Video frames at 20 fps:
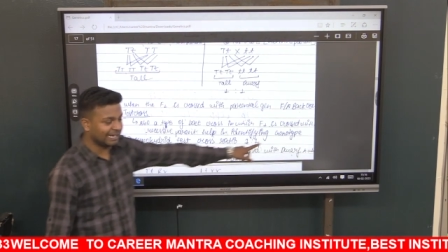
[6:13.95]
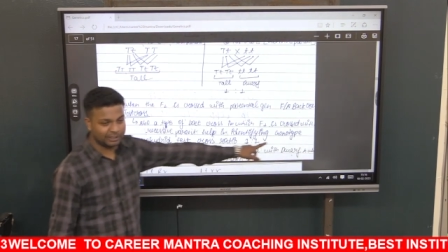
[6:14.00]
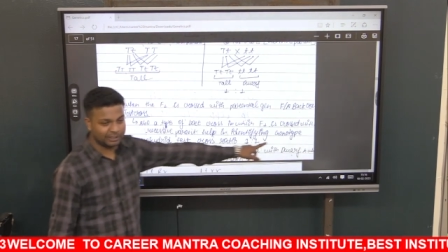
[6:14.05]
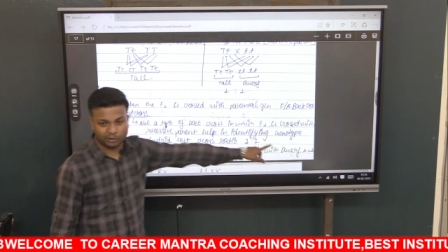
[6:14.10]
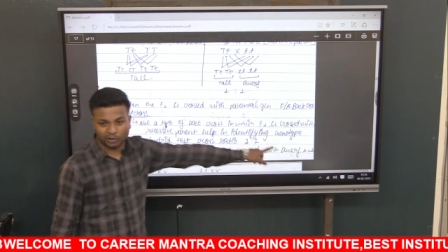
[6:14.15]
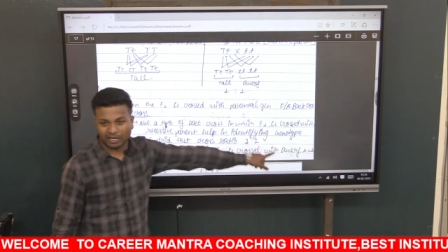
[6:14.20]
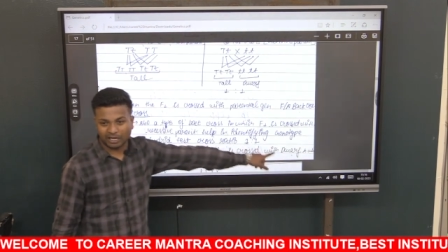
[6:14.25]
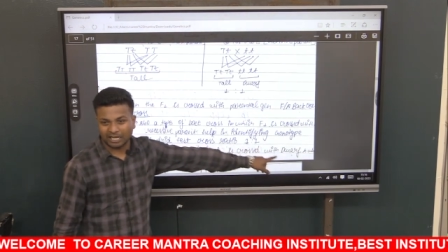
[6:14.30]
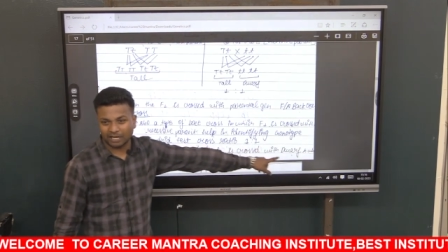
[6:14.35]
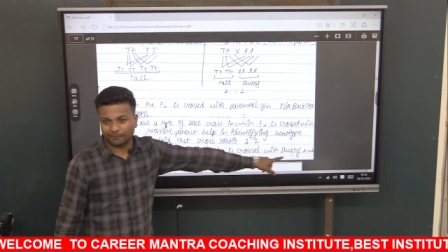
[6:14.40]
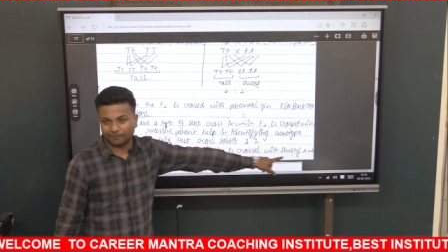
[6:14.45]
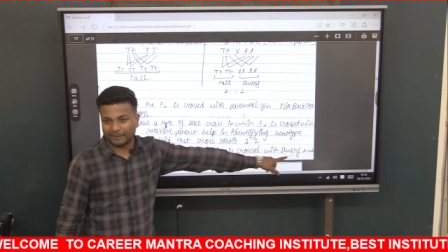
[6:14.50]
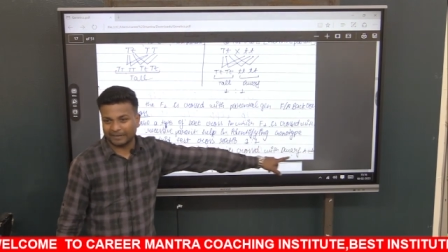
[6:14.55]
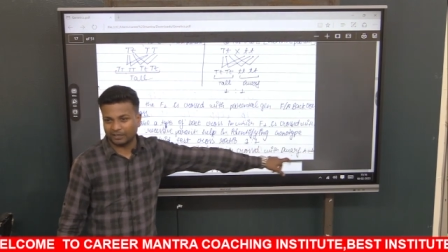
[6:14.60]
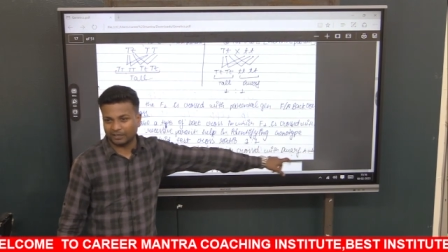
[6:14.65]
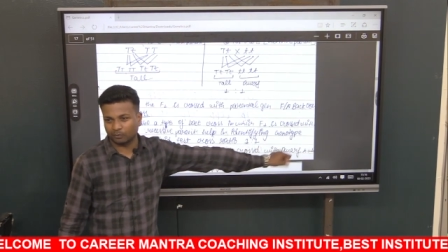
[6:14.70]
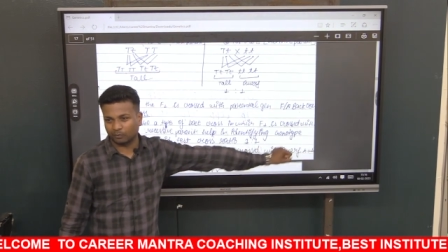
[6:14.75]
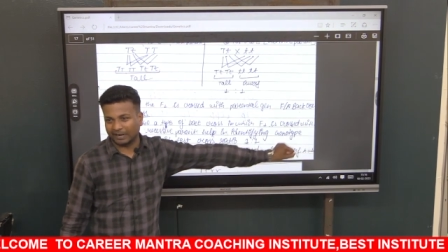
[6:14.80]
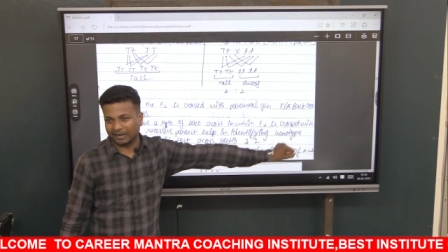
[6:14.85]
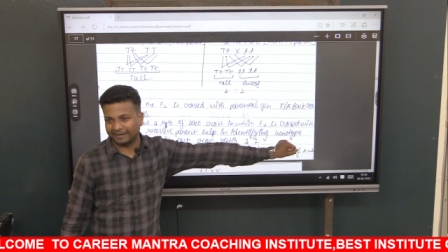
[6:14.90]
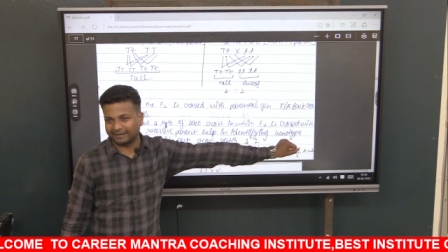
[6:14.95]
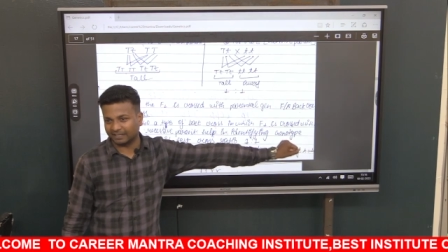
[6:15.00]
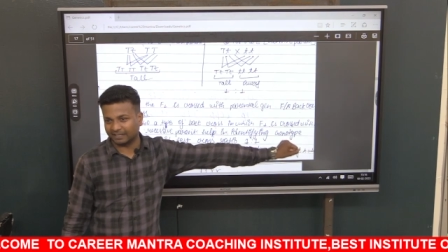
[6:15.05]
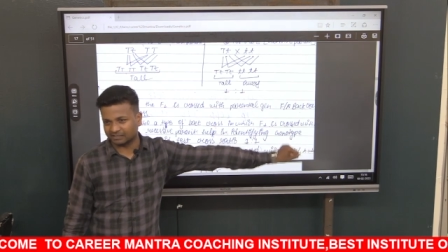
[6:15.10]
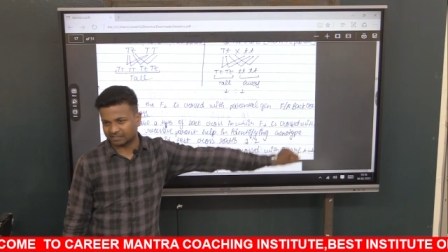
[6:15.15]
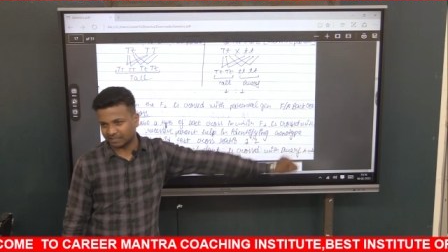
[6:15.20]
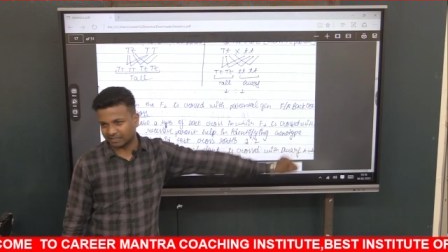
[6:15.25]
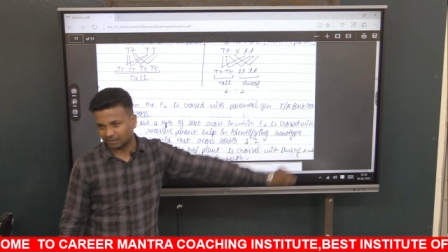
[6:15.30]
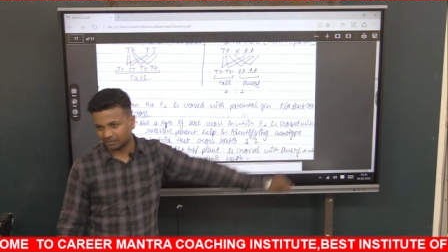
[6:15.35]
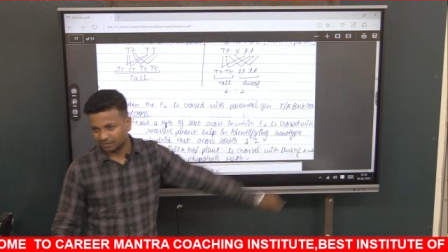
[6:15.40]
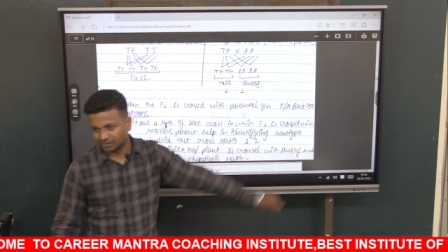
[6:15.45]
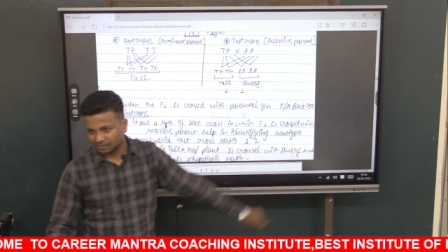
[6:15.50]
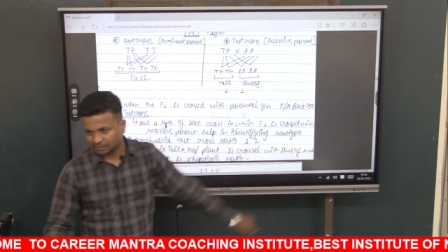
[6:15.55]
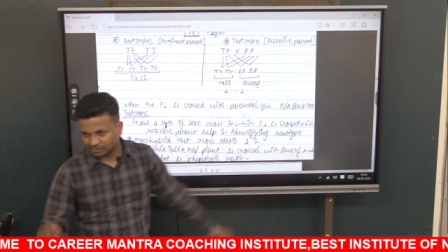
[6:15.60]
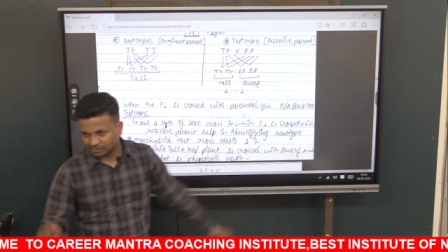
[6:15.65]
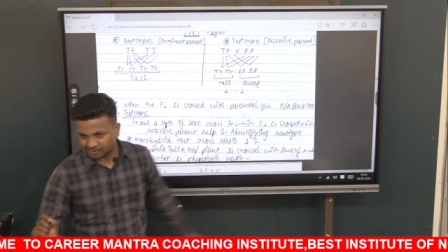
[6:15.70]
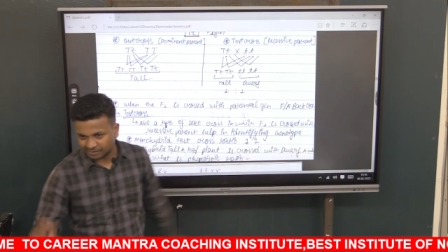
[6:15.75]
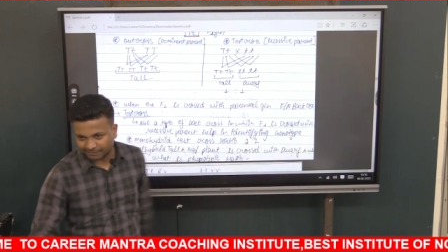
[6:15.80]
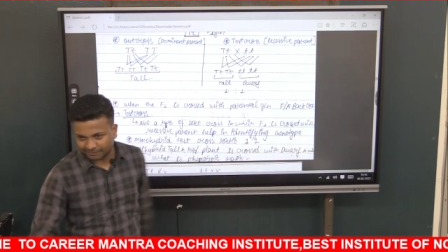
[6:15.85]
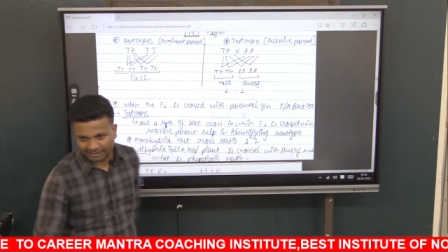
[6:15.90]
डार्फ एंड व्हाइट के साथ
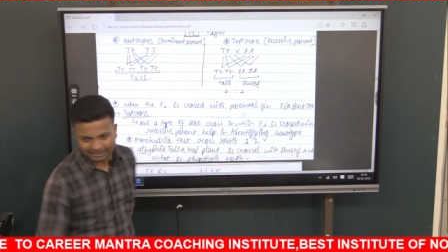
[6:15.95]
सवाल